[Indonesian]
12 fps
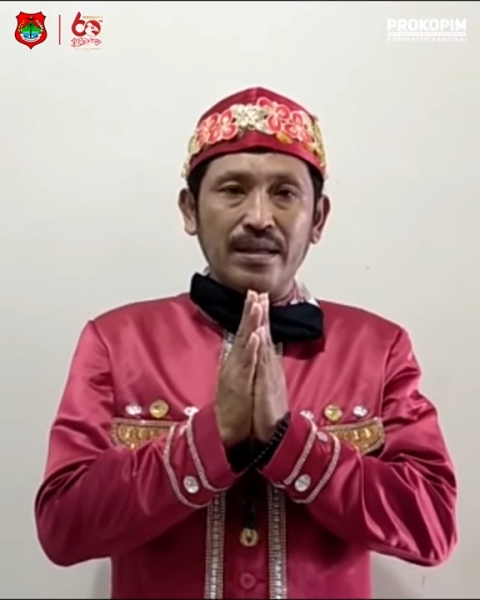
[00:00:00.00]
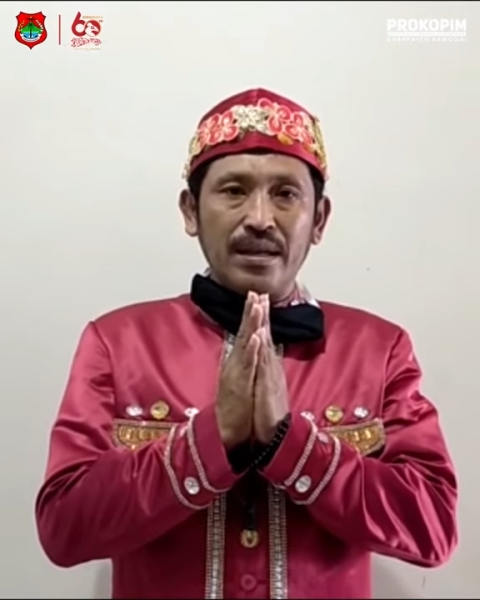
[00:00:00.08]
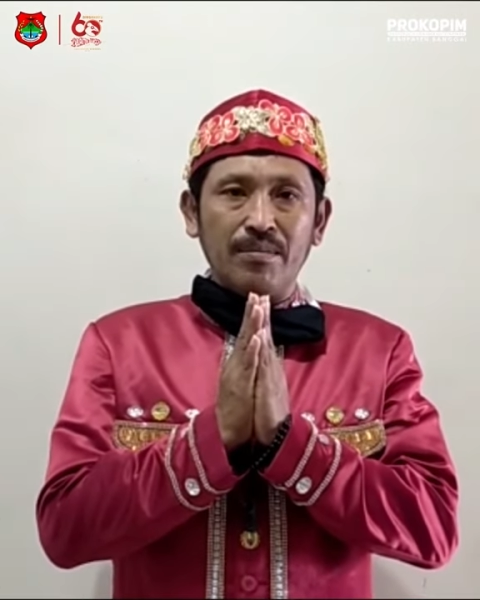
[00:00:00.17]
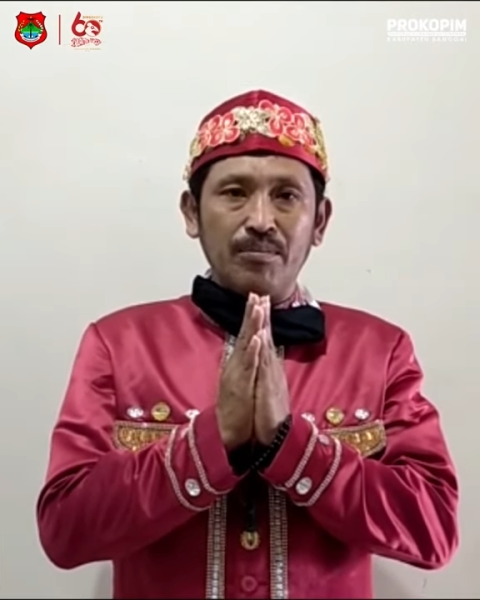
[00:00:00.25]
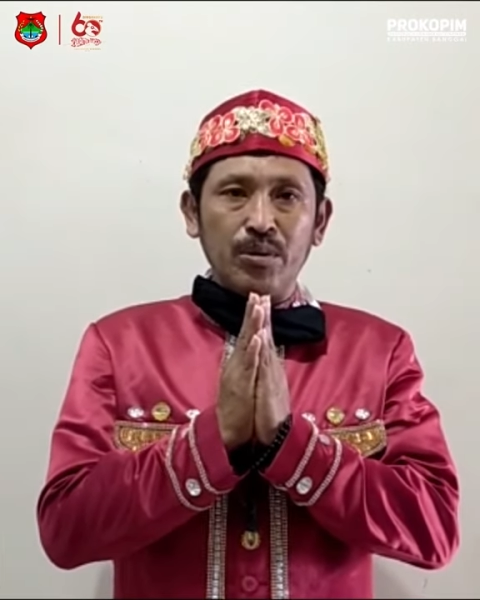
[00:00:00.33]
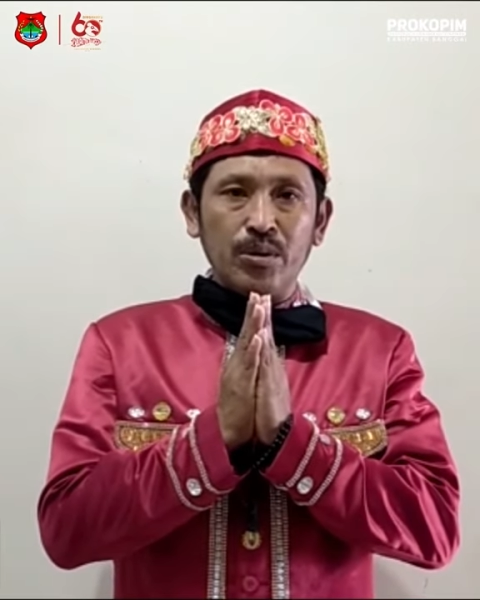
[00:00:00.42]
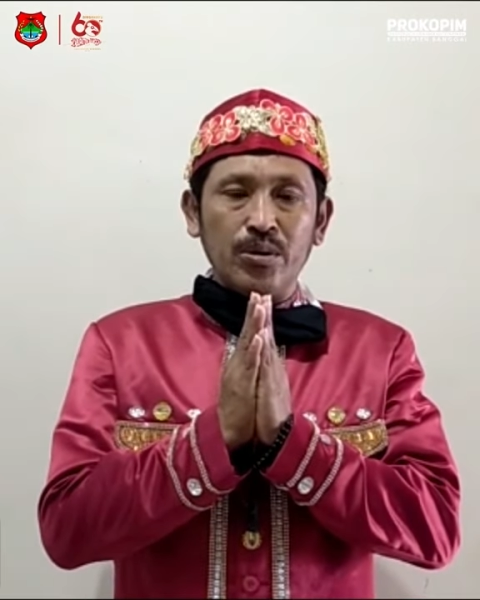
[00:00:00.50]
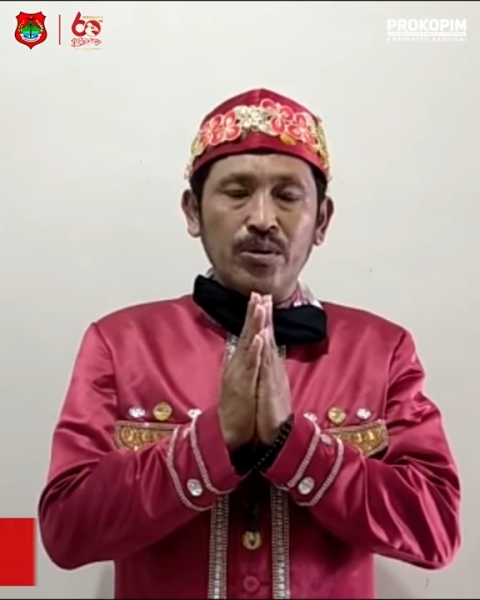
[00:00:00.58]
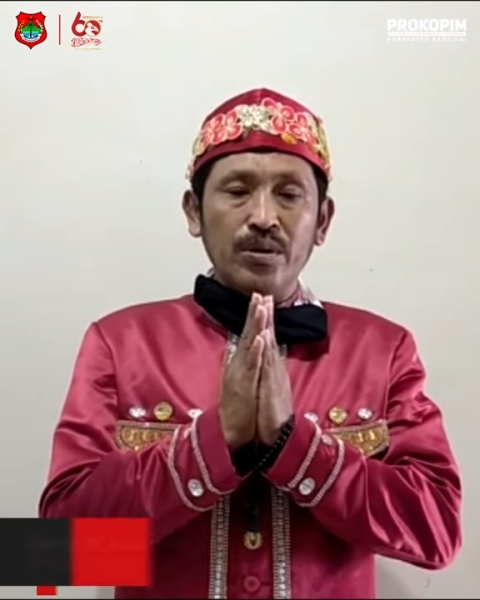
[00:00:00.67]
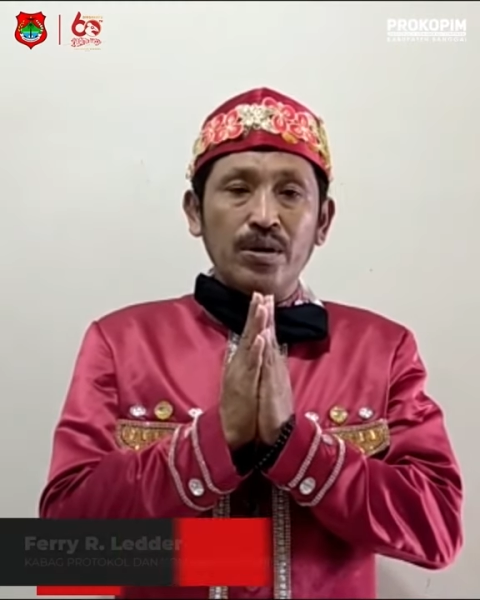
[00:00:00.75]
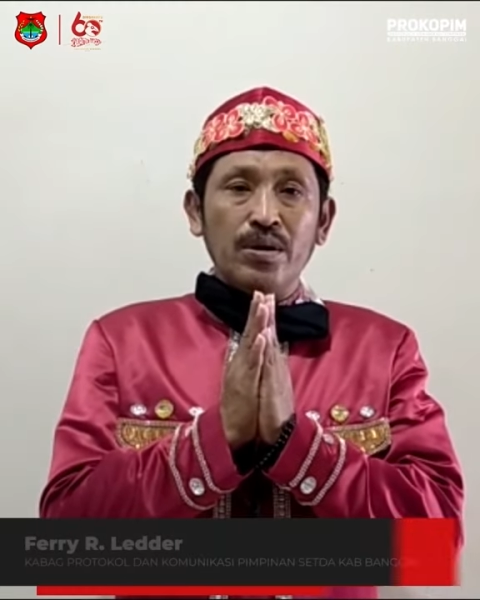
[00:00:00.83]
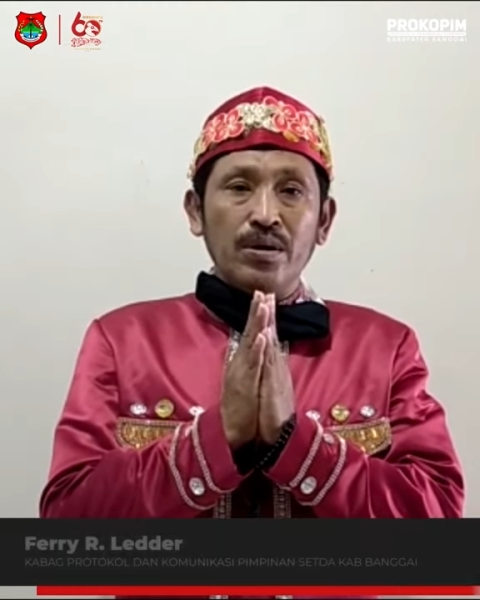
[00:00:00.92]
ke-60.
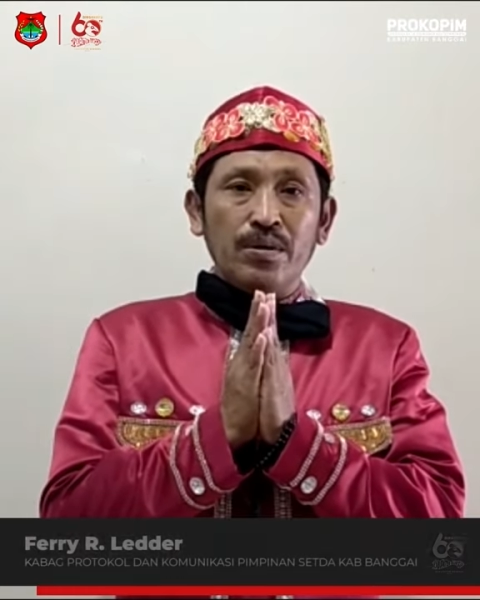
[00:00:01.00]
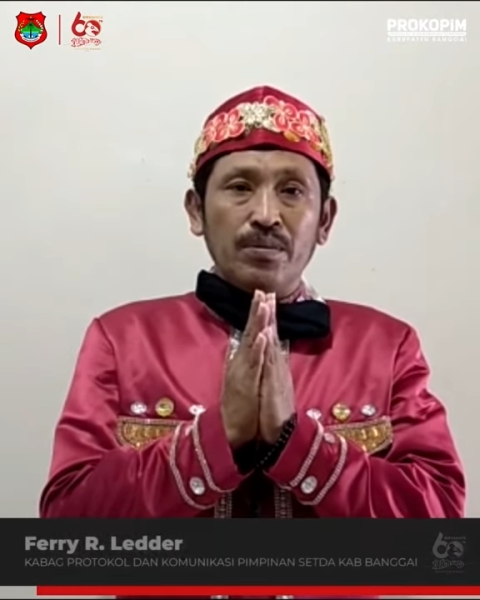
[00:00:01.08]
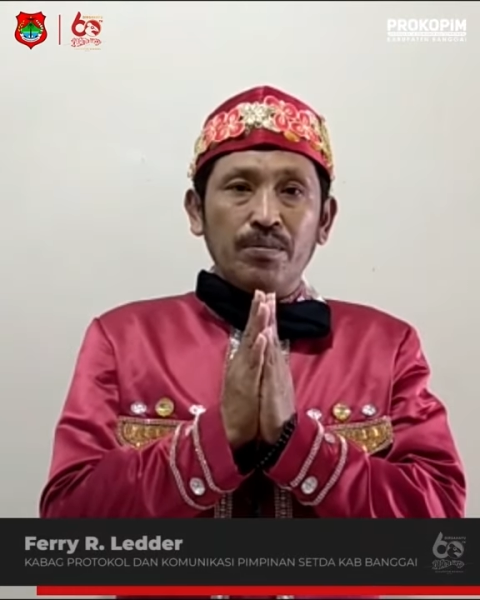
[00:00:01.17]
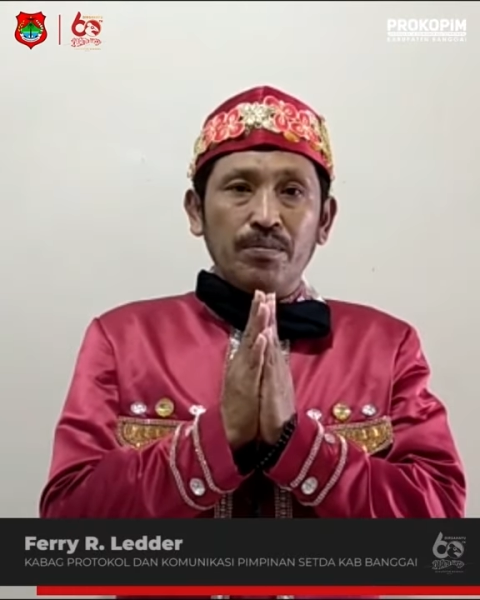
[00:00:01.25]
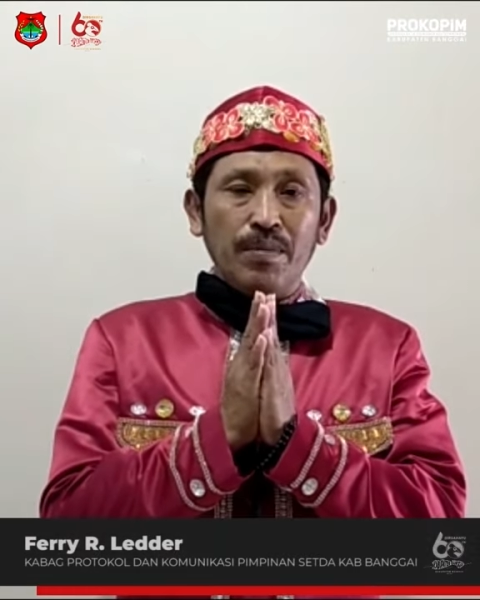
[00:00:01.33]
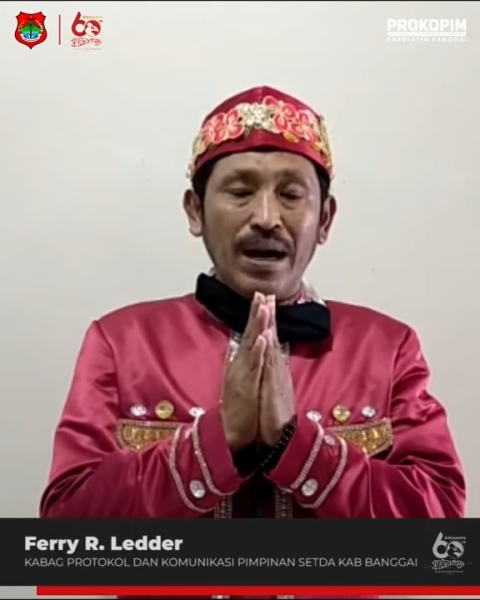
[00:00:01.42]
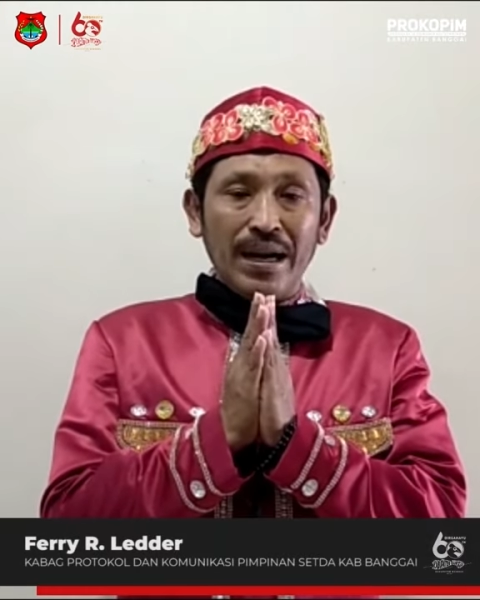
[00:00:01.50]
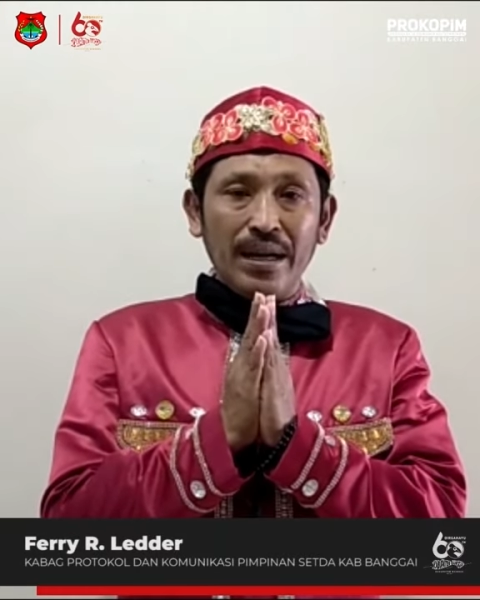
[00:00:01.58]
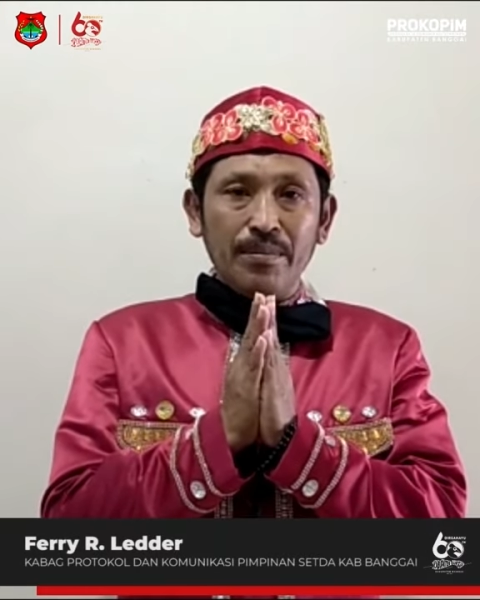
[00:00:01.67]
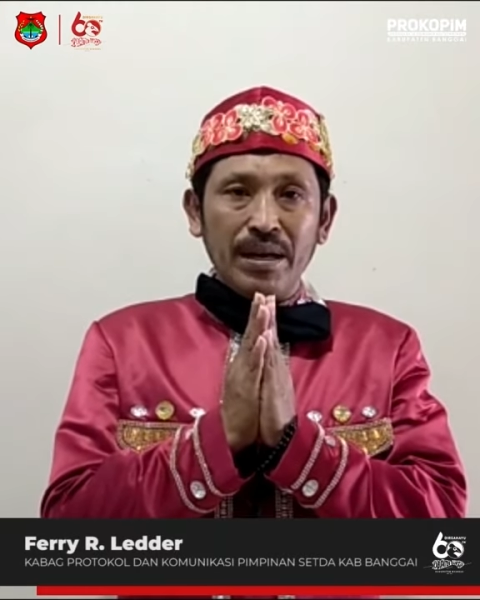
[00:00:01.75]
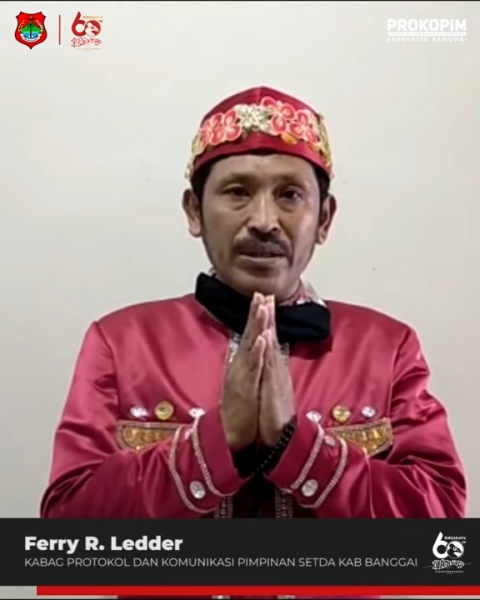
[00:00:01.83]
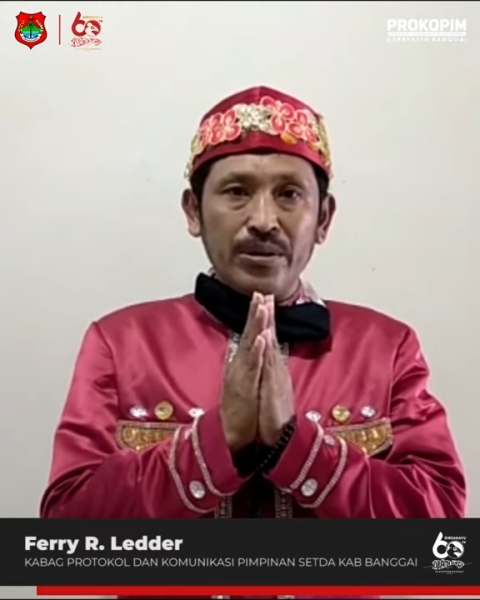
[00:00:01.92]

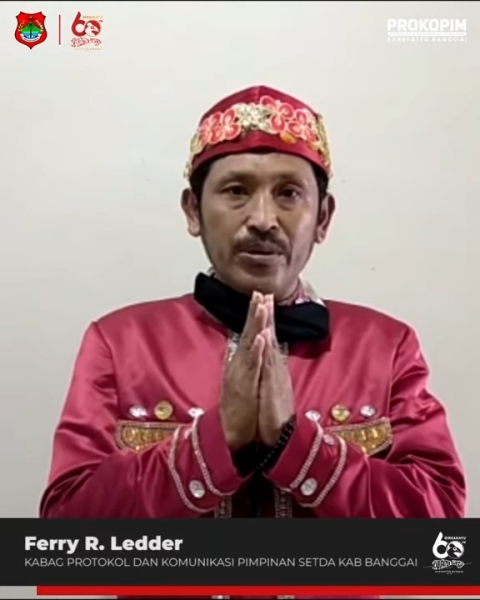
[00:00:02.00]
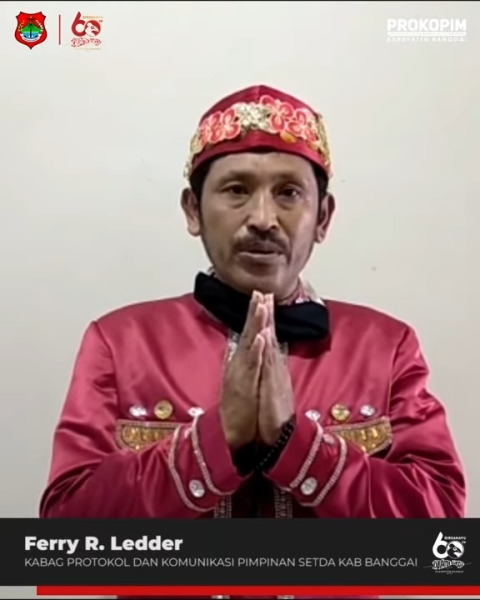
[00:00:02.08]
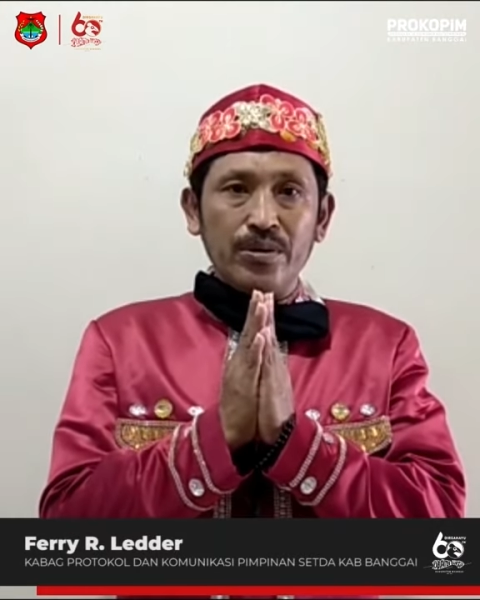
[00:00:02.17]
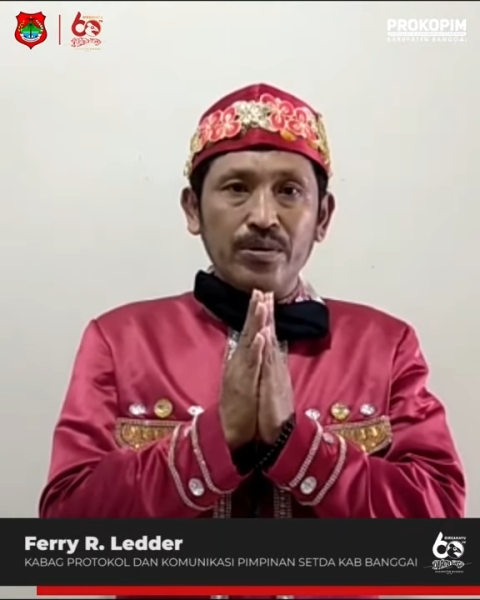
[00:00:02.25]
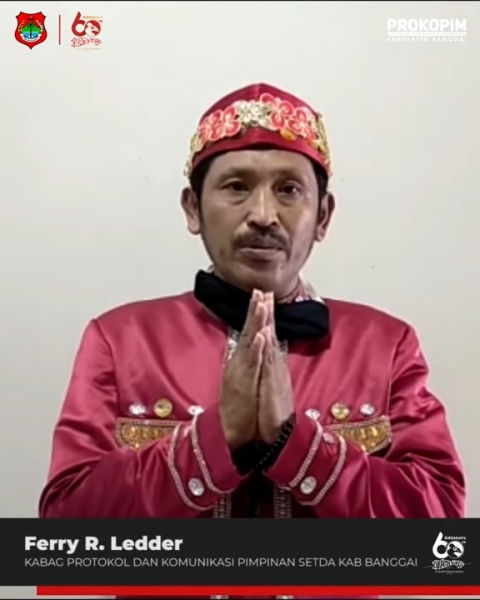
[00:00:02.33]
Banggai maju,